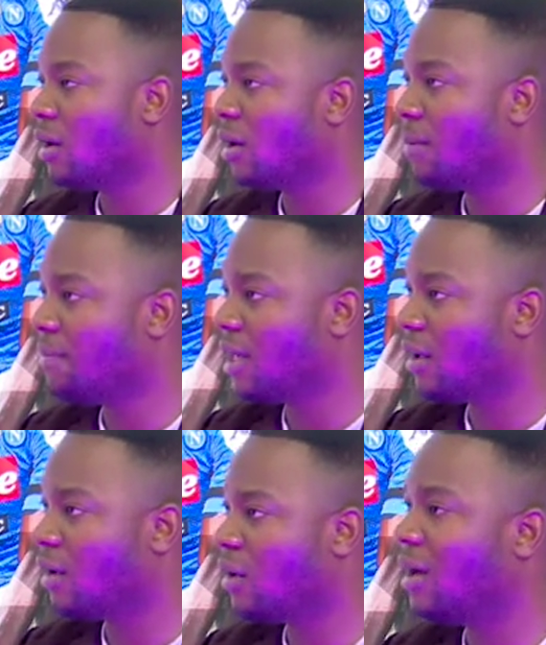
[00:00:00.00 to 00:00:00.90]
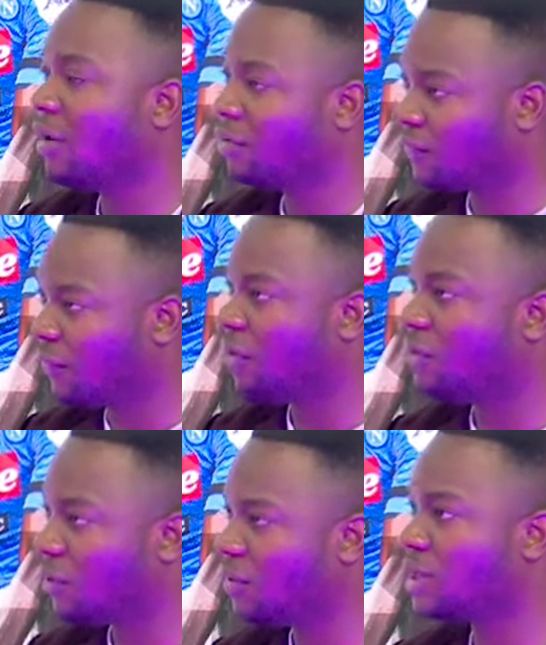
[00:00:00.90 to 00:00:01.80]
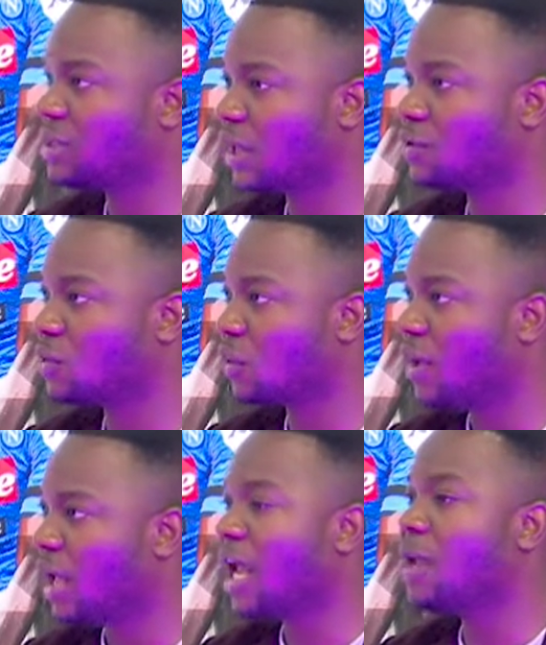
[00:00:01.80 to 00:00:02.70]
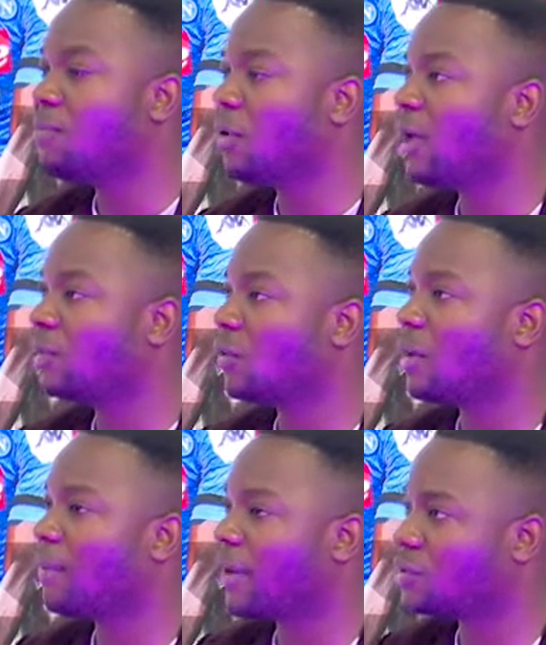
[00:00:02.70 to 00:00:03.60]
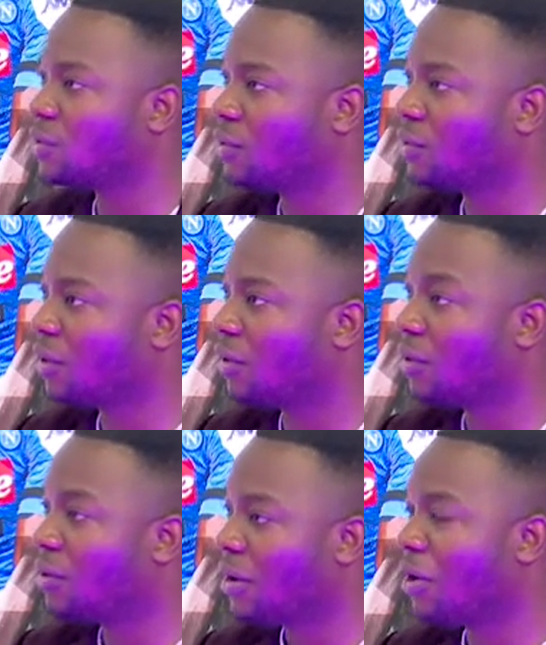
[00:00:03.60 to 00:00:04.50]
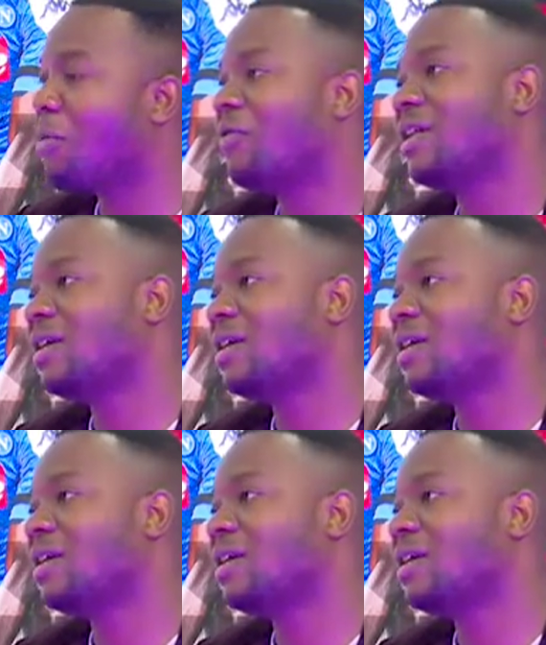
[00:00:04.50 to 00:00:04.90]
euh, bien l'environnement de la sélection et il pourrait être la personne comme on va